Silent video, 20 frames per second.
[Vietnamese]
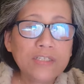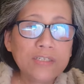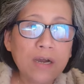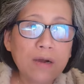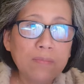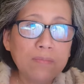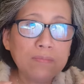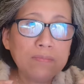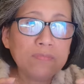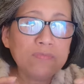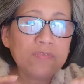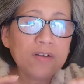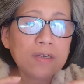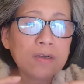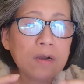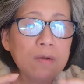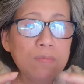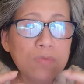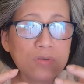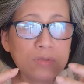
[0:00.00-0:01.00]
chồng phải
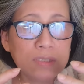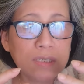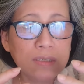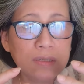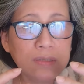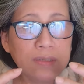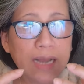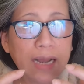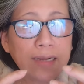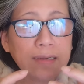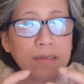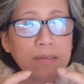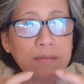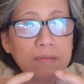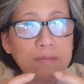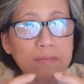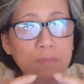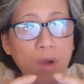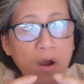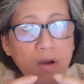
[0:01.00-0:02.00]
có một sự gắn
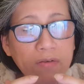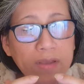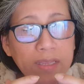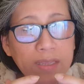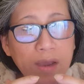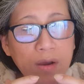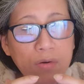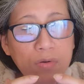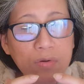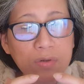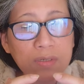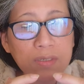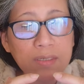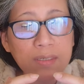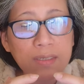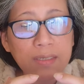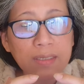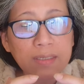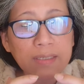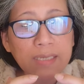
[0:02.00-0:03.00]
bó với nhau
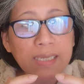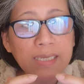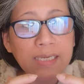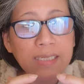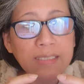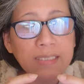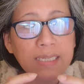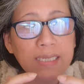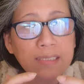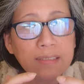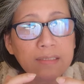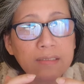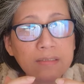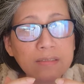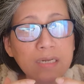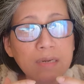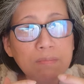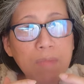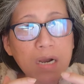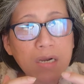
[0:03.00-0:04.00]
khi cái tin
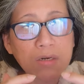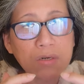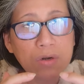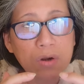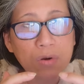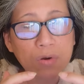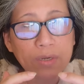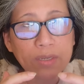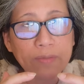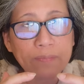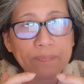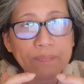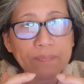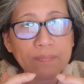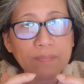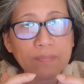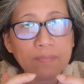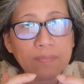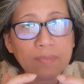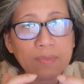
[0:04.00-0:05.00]
tưởng nó mất rồi
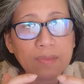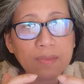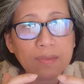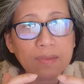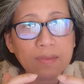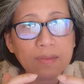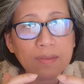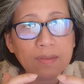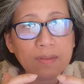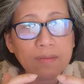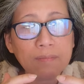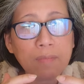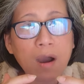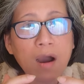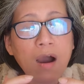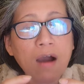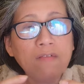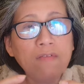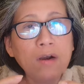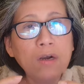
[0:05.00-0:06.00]
mà
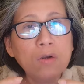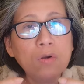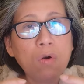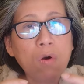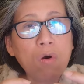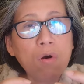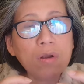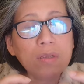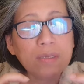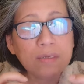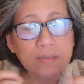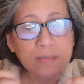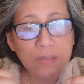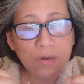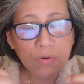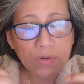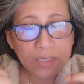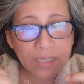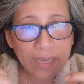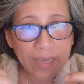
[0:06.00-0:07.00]
họ vẫn cố giữ
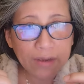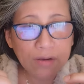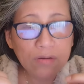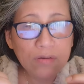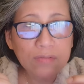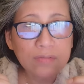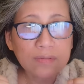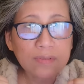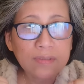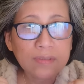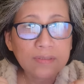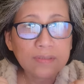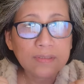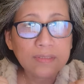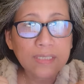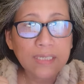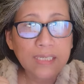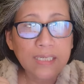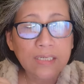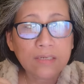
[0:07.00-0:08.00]
nối kéo
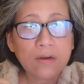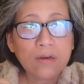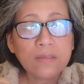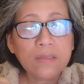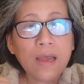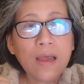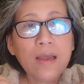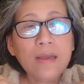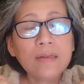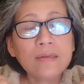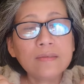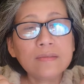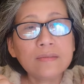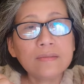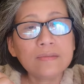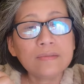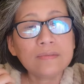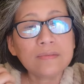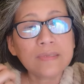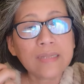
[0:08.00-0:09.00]
thì có thể
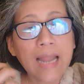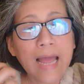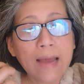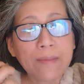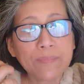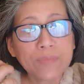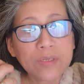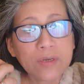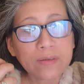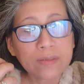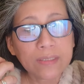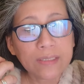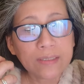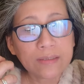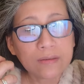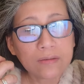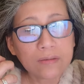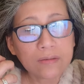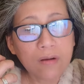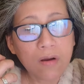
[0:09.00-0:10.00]
làm cho cái
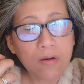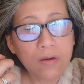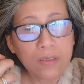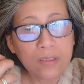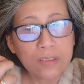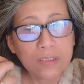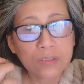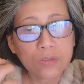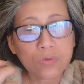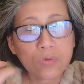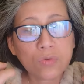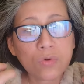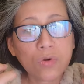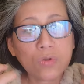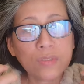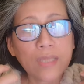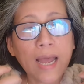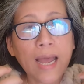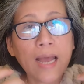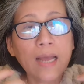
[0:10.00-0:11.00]
con người của
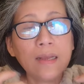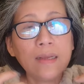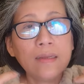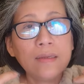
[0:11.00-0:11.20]
cô ta